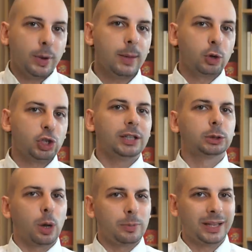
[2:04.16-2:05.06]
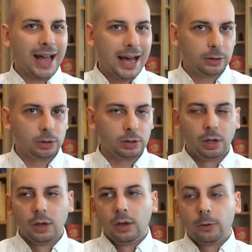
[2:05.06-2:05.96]
primo centro abitato
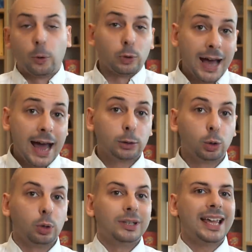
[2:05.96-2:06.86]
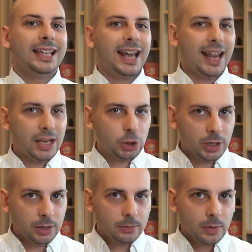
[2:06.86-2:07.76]
fondato dai
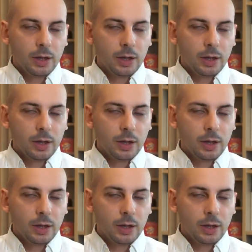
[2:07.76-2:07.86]
greci